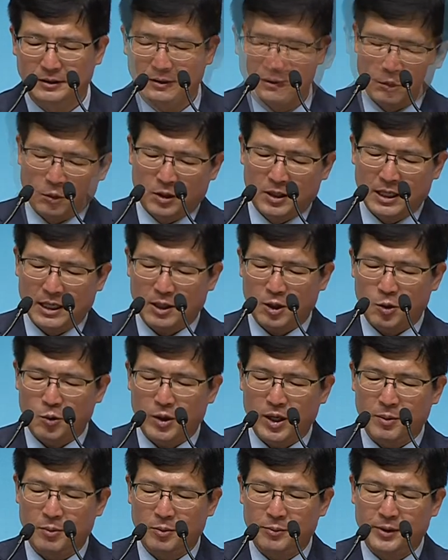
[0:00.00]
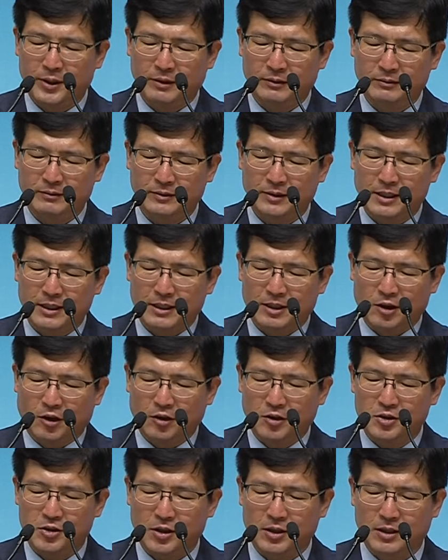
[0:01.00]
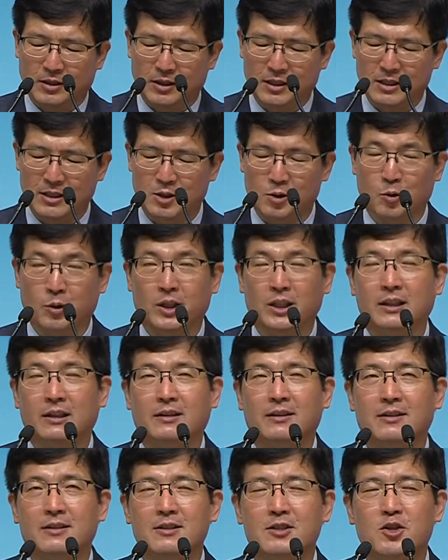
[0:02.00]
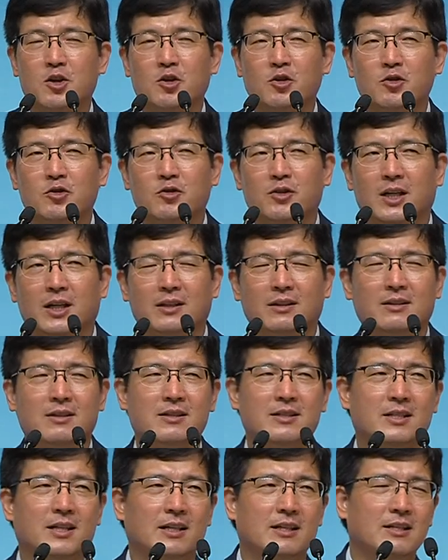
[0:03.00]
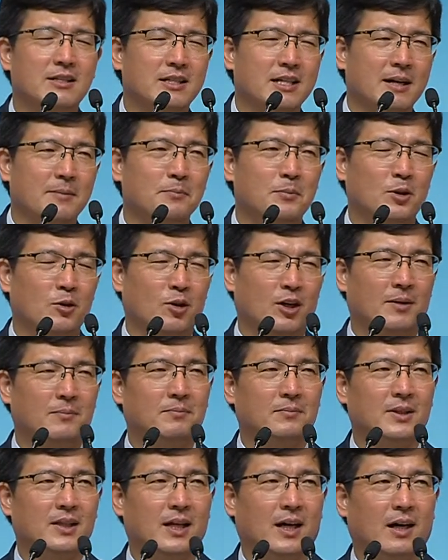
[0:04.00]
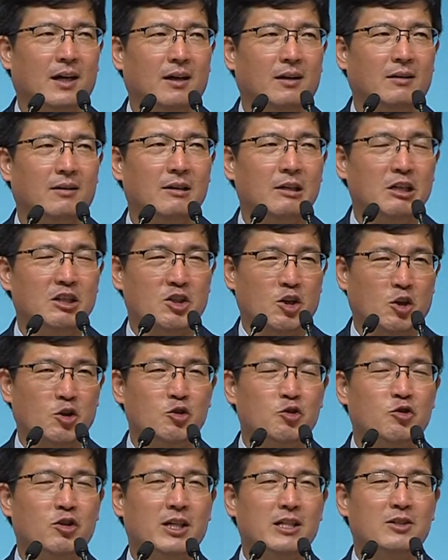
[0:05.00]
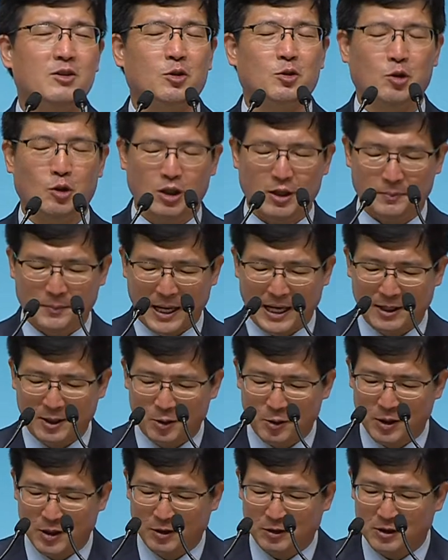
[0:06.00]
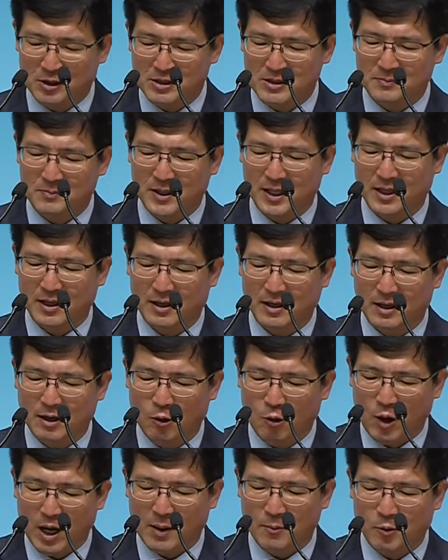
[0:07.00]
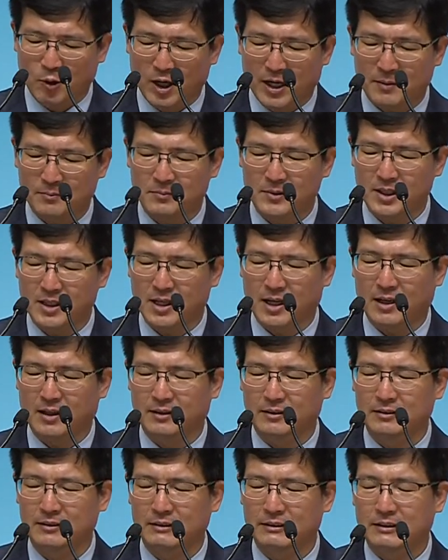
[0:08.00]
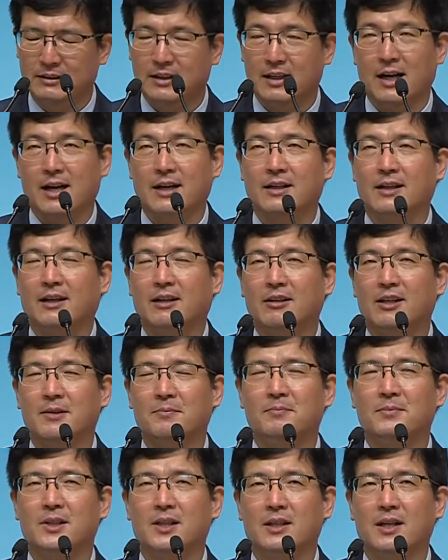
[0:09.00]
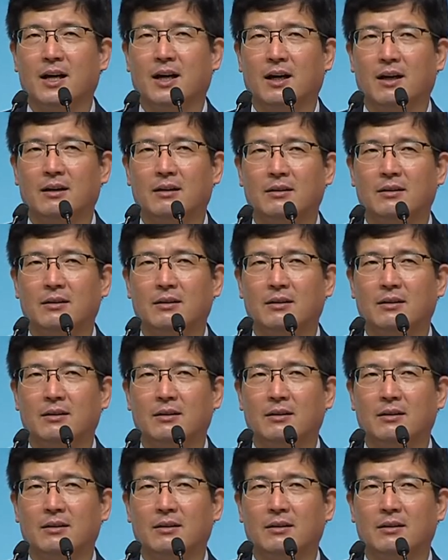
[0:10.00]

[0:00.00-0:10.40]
오늘날 교회에 보면 영적인 그리스도인 성숙한 크리스찬이 참 필요합니다. 성숙한 성도들이 많은 교회는 어떻습니까? 화목합니다. 하나가 됩니다.